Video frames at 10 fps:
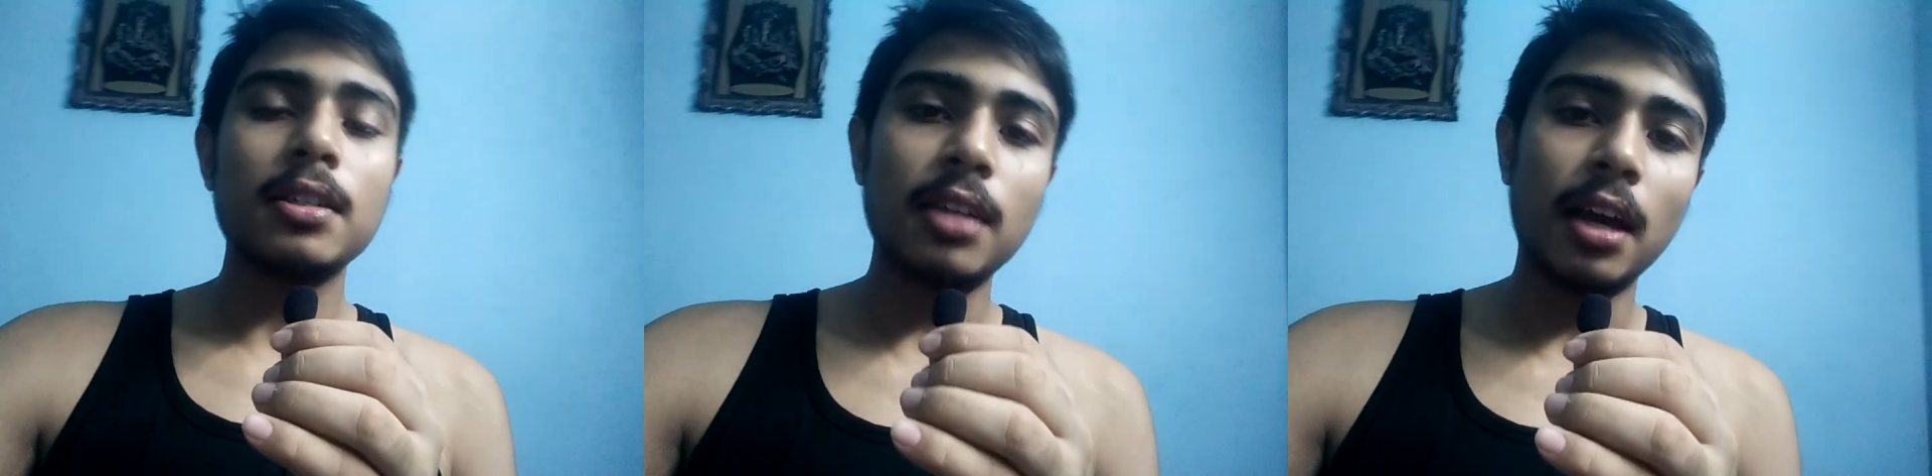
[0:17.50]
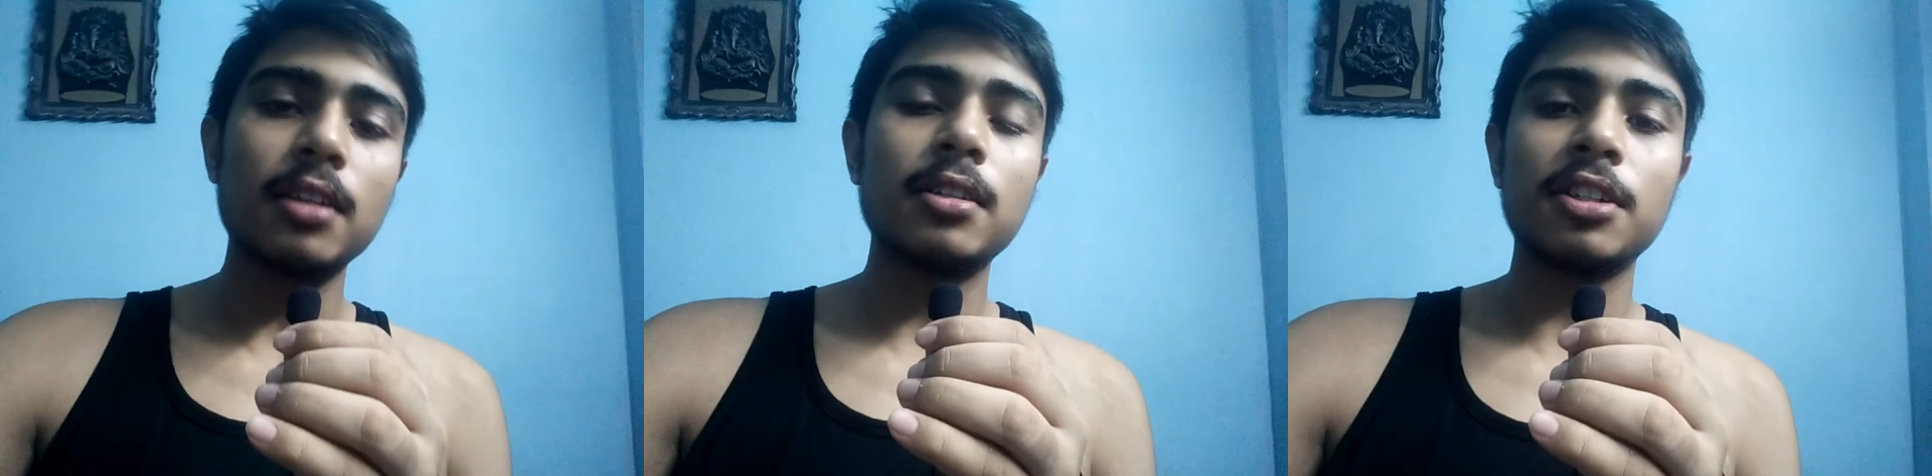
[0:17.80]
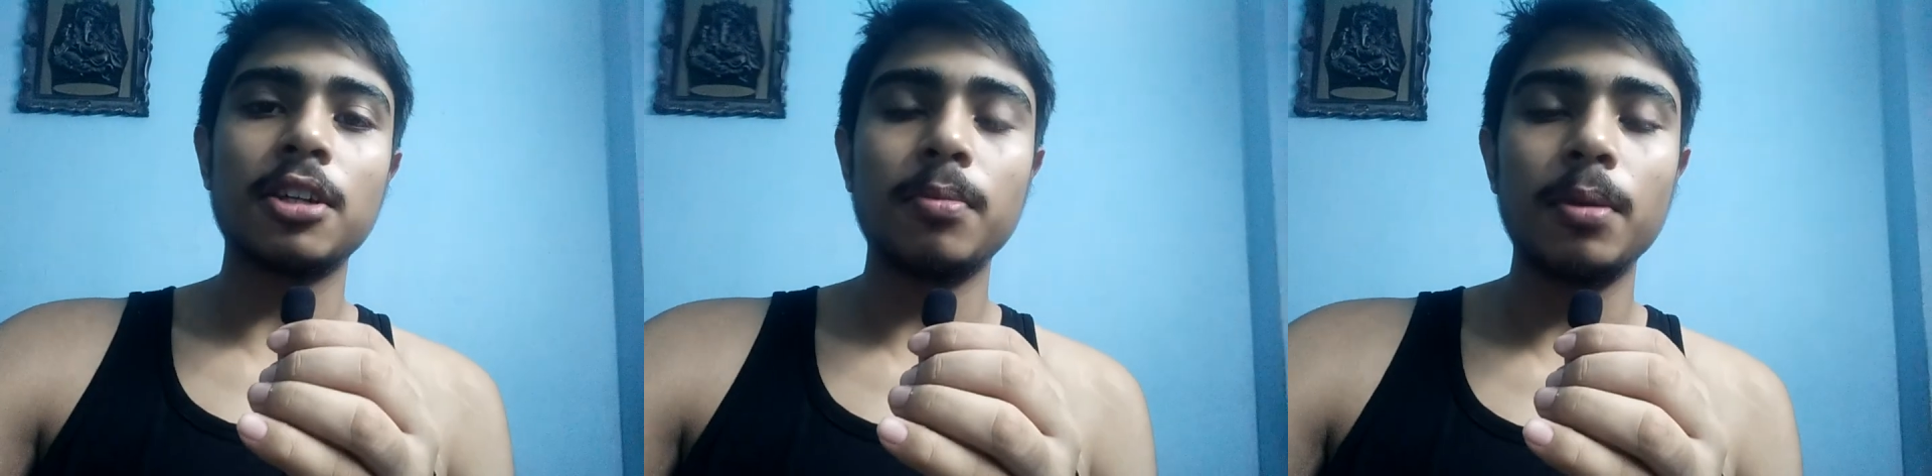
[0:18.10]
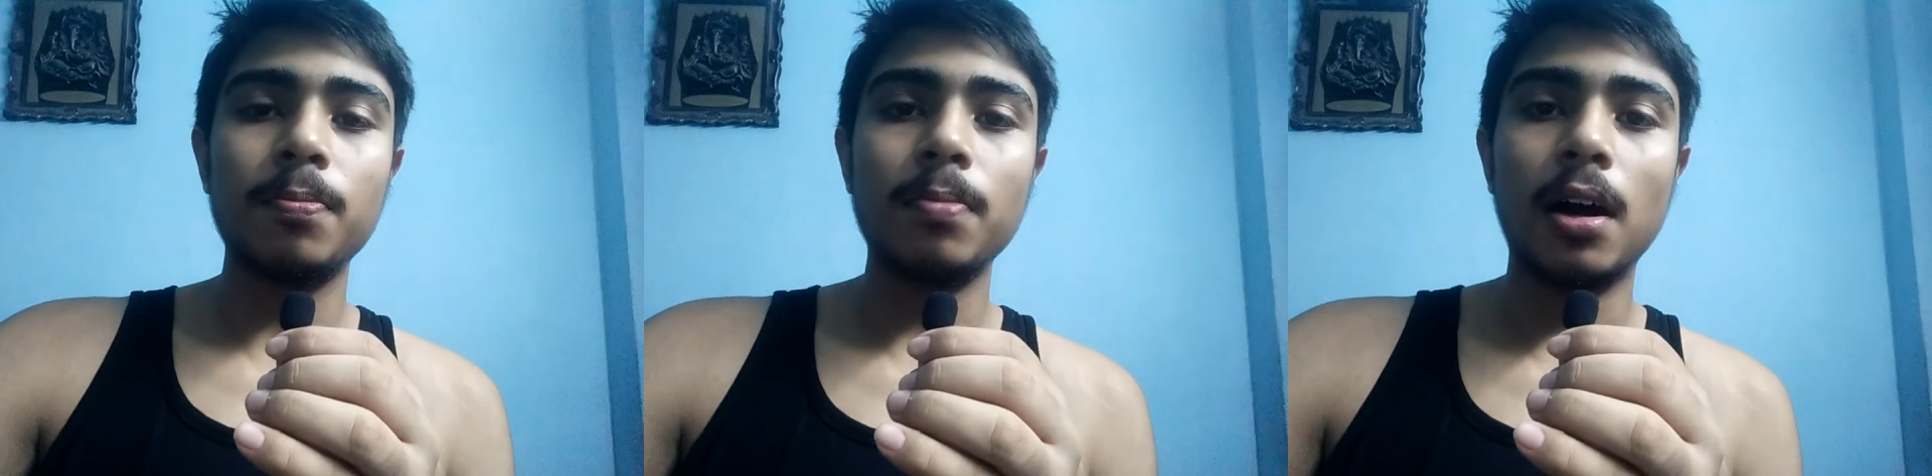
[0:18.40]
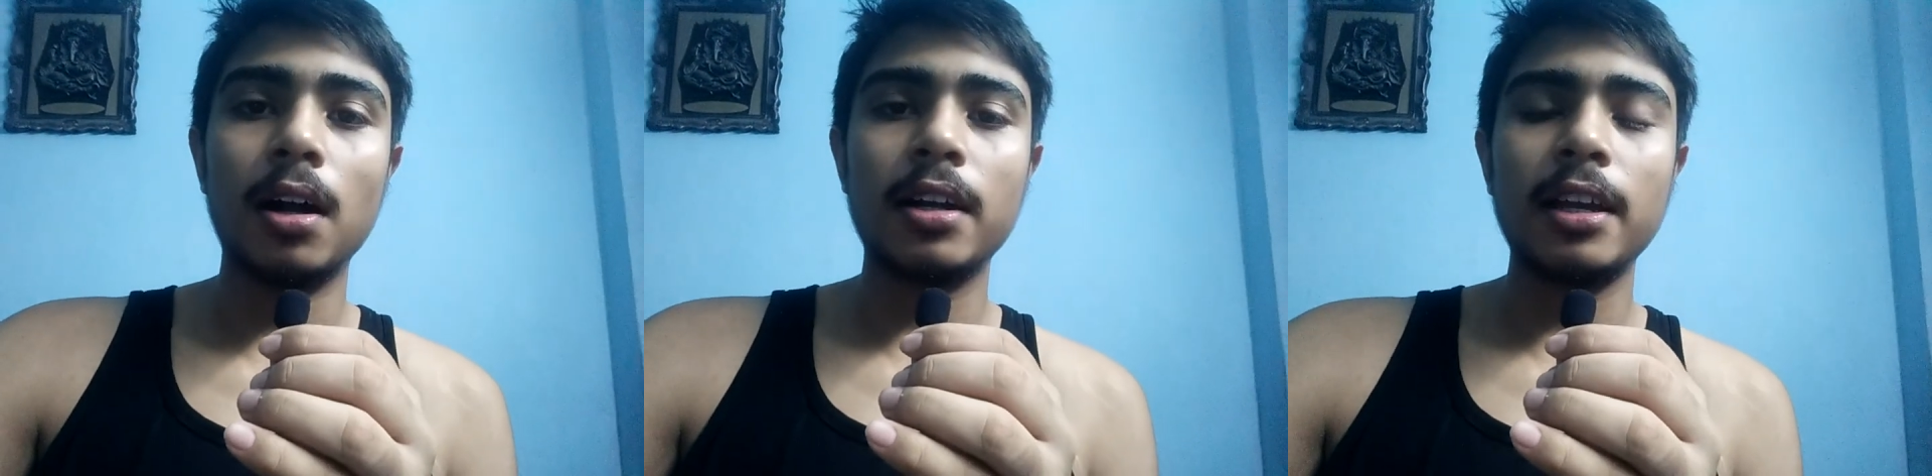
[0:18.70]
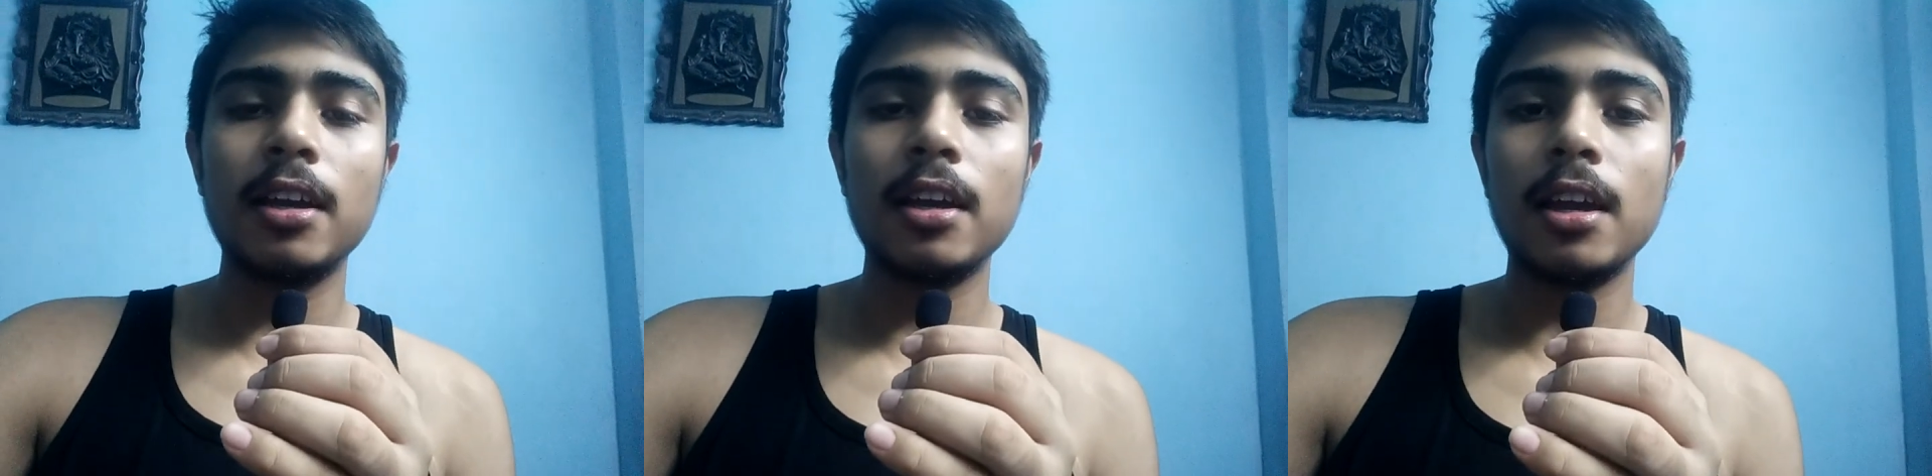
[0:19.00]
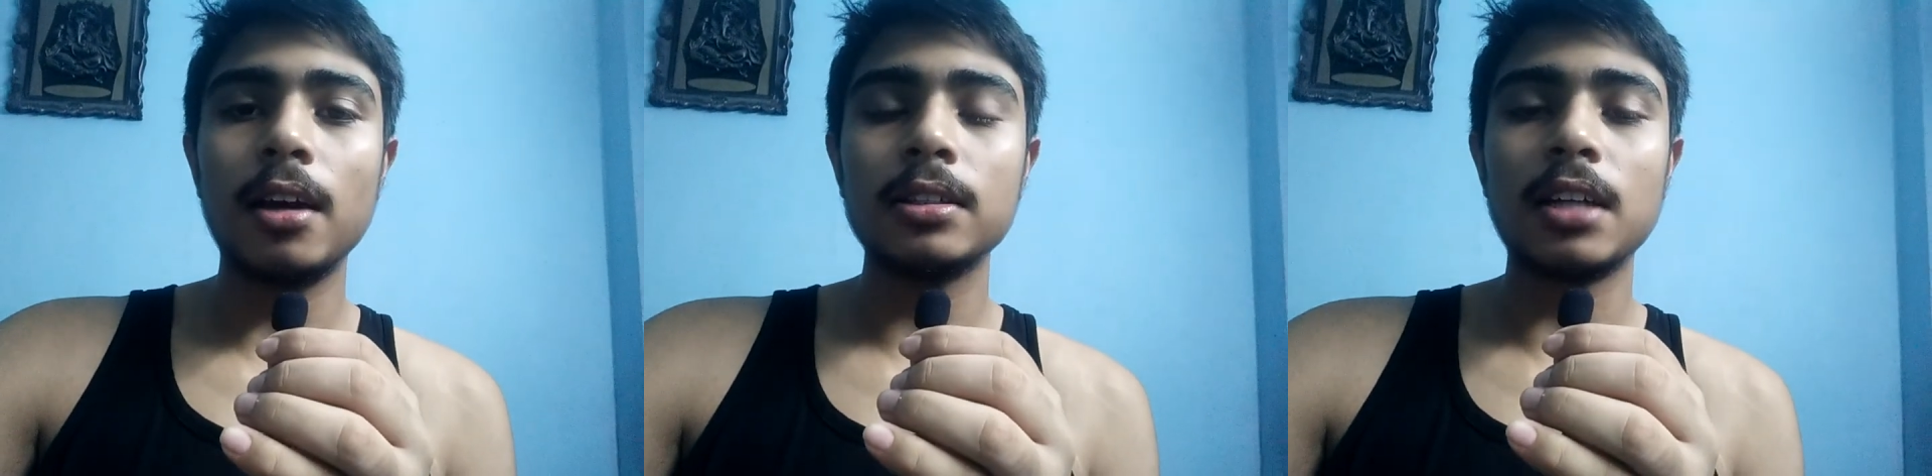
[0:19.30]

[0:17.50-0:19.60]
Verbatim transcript: सेकेंड सेशन भी uh, ठीक ही गया